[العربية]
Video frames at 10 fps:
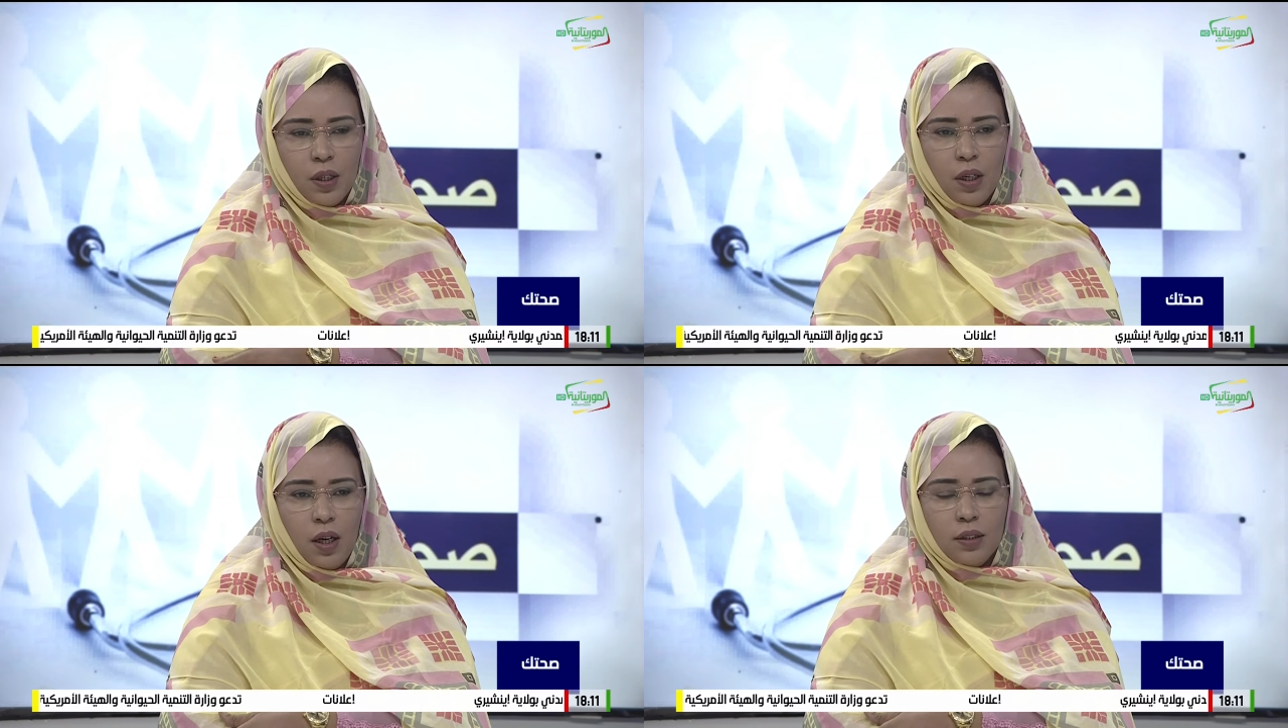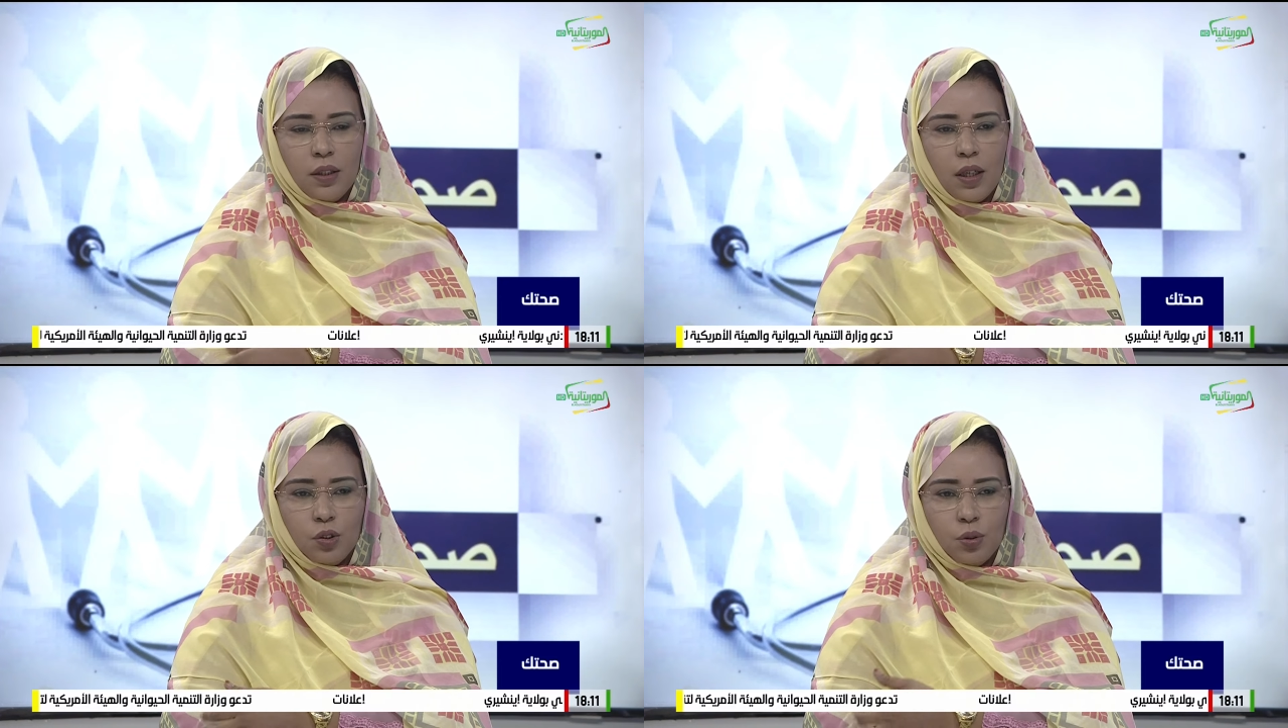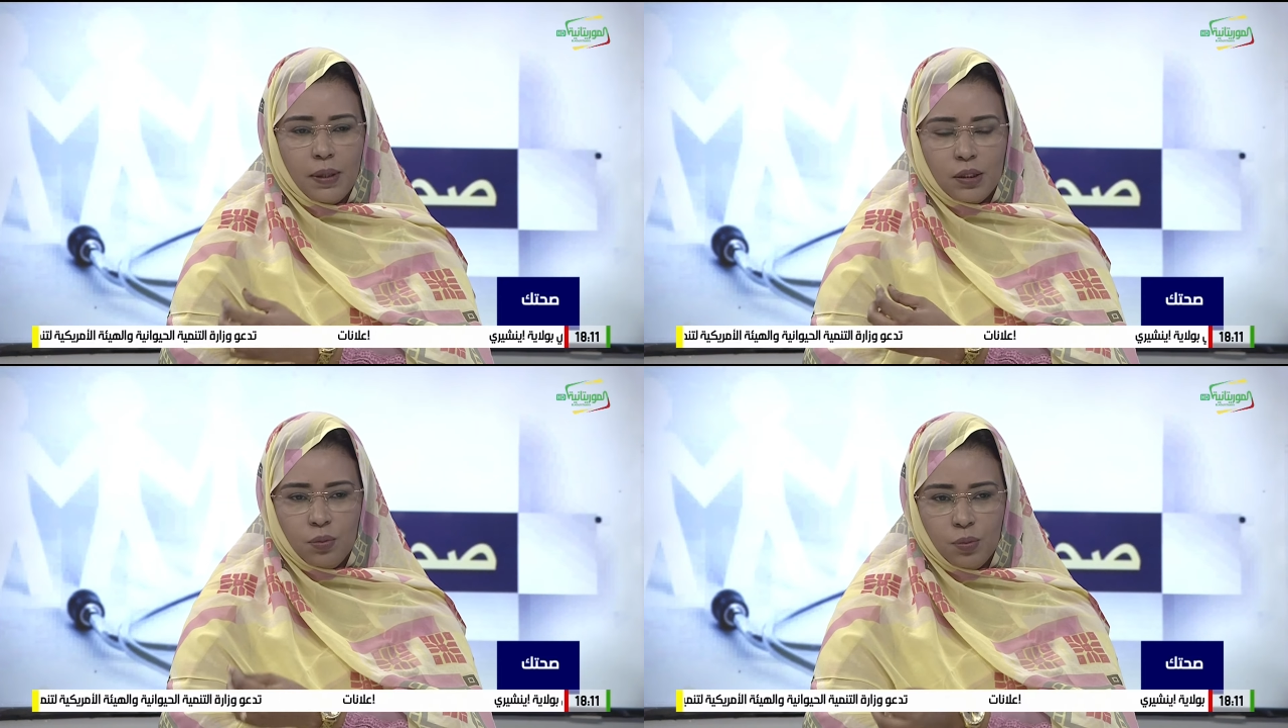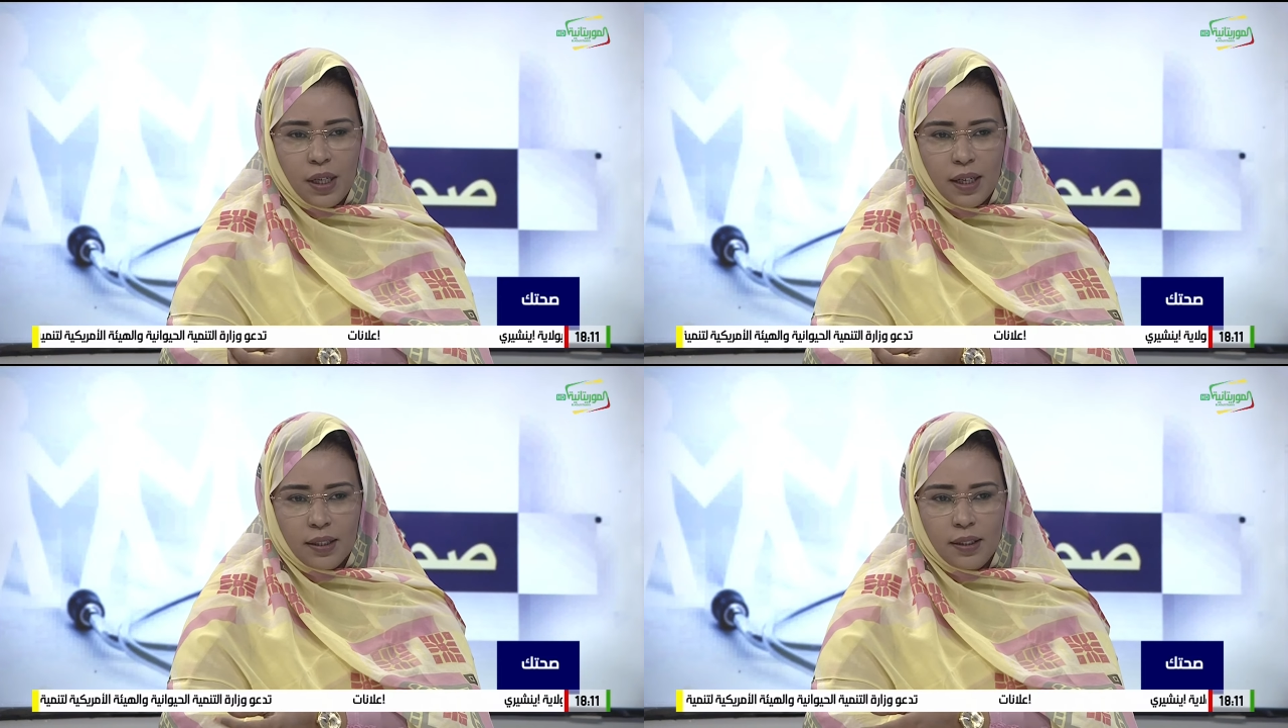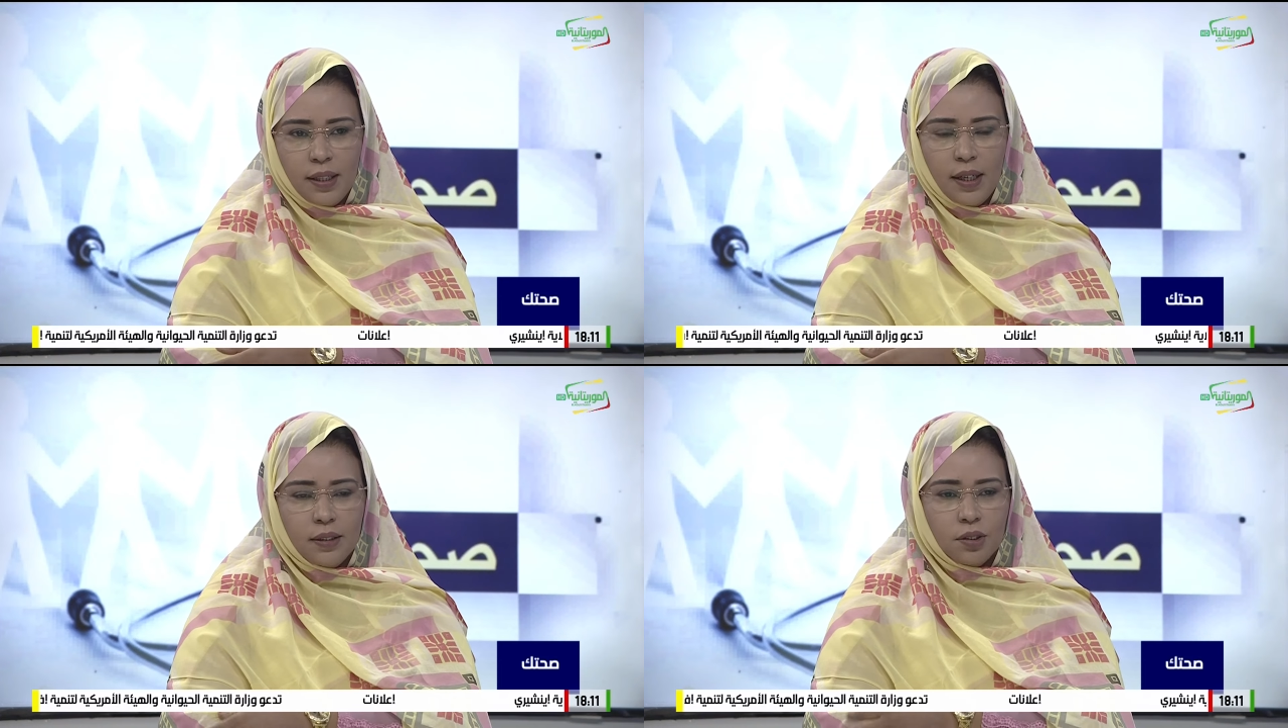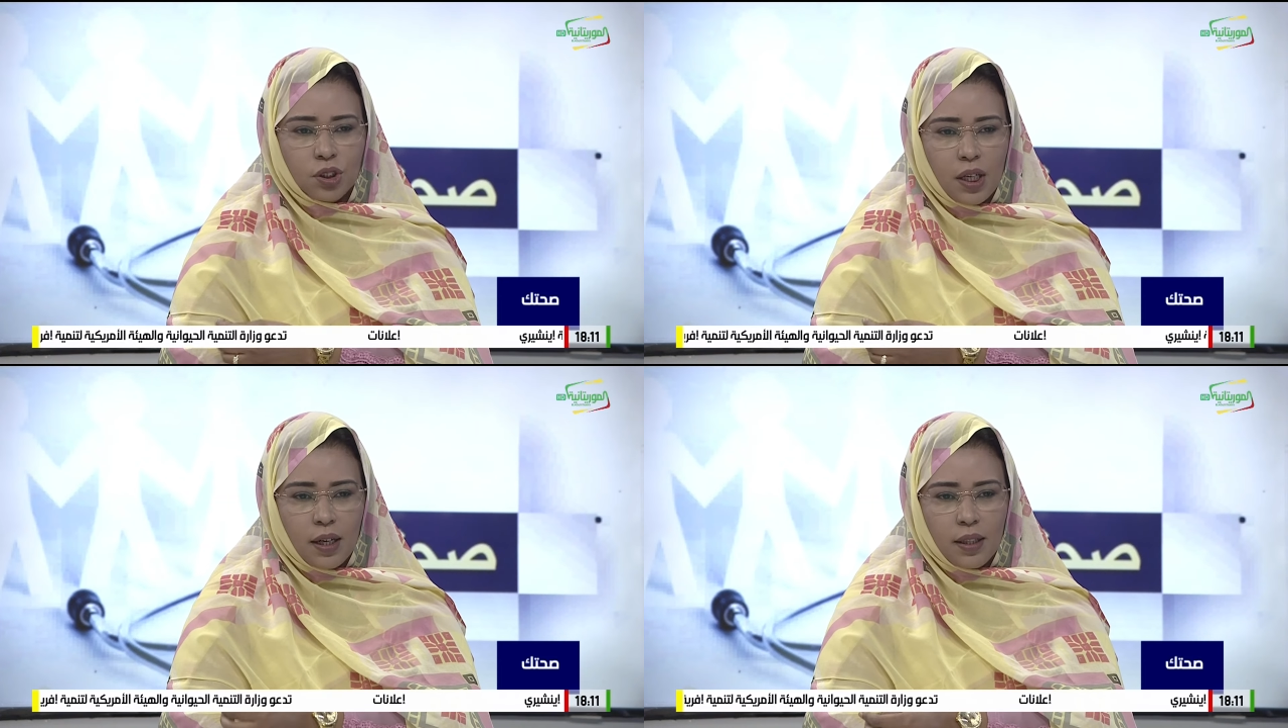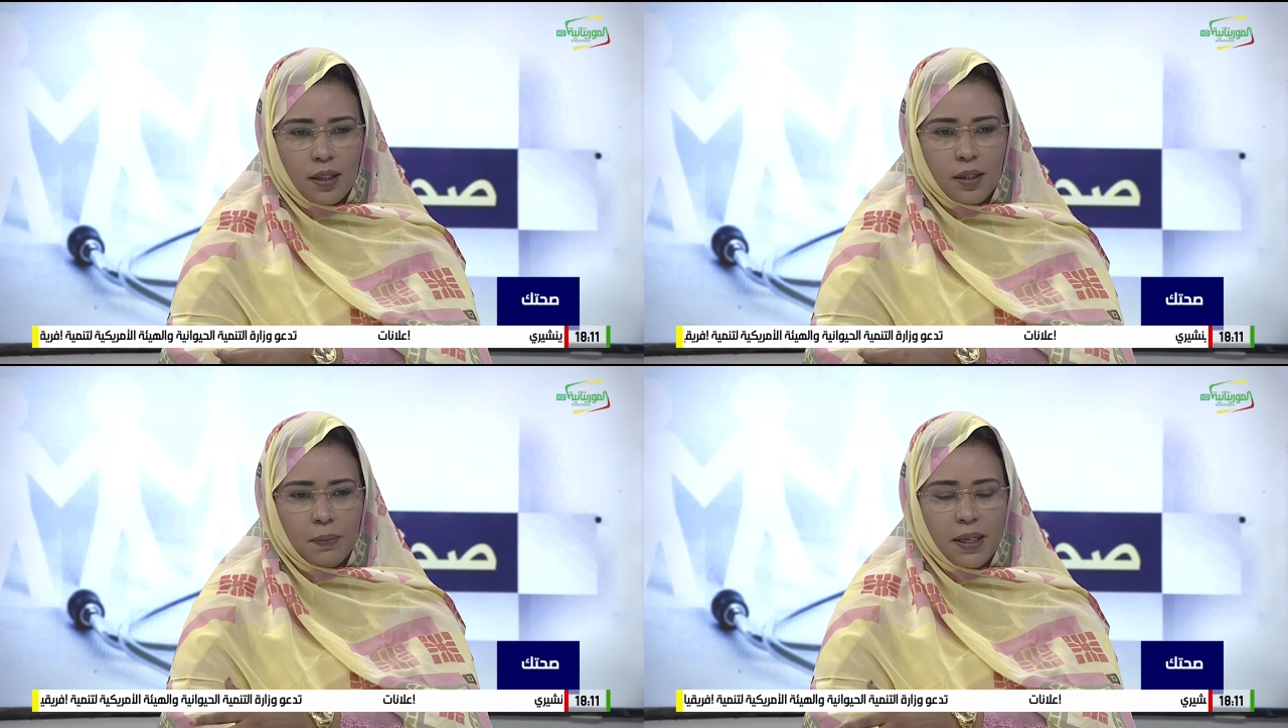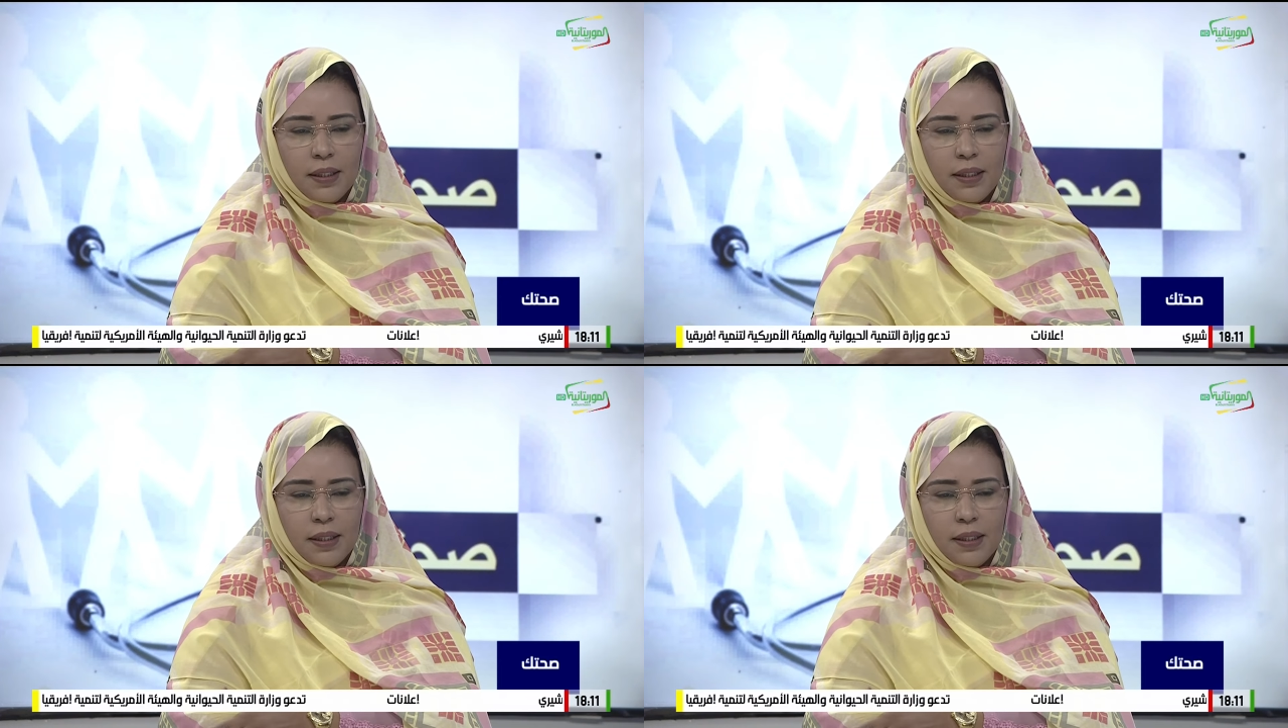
عن ترسبات المناخيه عن الجراثيم عن